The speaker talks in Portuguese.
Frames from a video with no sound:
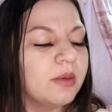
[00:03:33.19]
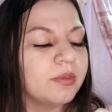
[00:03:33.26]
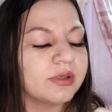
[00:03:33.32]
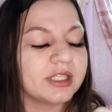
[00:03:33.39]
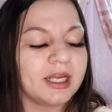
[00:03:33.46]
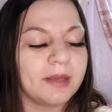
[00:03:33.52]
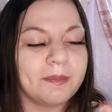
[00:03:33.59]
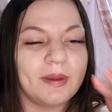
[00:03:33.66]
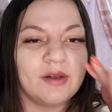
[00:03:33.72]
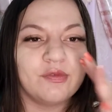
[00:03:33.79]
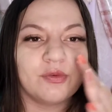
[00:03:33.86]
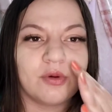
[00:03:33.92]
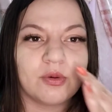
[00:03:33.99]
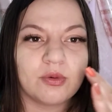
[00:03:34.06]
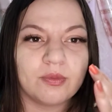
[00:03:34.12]
Porque a pele
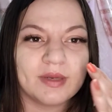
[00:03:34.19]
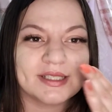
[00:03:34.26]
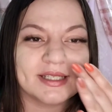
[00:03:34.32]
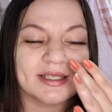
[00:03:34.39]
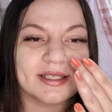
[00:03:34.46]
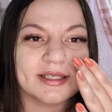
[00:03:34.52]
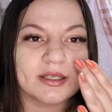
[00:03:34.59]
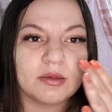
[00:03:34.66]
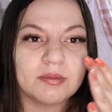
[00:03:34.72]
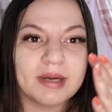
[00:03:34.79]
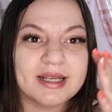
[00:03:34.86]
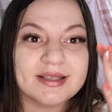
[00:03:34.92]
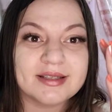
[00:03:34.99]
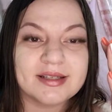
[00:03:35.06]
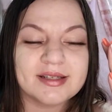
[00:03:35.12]
ficou com uma sensação
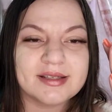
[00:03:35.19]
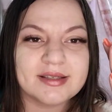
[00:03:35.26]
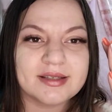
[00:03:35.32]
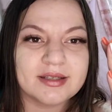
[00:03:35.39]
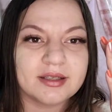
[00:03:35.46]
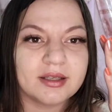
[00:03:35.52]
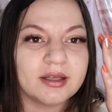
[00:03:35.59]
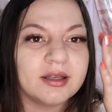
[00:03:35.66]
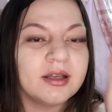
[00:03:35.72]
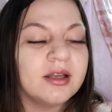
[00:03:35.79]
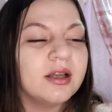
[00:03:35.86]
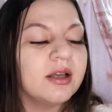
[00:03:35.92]
mais lisinha,